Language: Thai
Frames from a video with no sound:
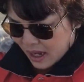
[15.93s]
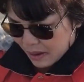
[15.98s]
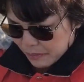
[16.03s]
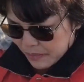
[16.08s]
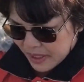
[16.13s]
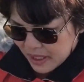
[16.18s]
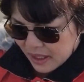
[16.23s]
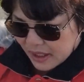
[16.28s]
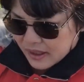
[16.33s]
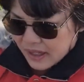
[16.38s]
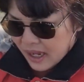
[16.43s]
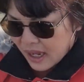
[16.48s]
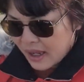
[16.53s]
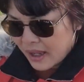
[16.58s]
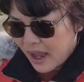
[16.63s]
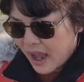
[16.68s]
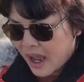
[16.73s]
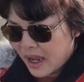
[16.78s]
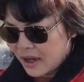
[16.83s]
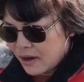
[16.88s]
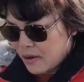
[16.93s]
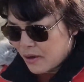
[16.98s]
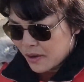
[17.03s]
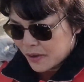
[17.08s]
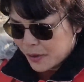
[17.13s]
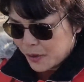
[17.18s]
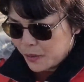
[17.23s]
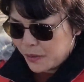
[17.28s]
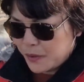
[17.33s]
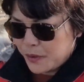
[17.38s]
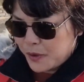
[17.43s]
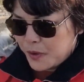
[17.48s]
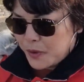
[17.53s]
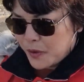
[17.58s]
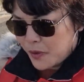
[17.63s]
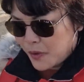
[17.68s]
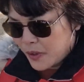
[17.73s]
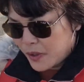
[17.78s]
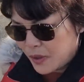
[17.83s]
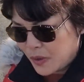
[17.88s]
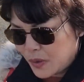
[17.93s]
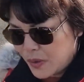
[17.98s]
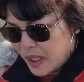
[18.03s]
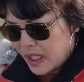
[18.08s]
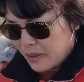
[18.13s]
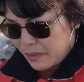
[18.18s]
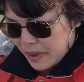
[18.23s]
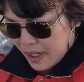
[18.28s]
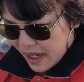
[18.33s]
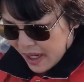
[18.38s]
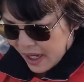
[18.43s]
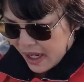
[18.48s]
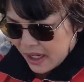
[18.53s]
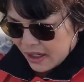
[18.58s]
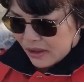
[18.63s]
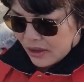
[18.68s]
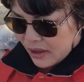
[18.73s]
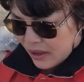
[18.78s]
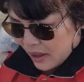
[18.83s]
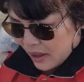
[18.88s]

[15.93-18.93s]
เป็นจังไดไอ้น้องสุผูสุคนอยู่ดีมีแห้ง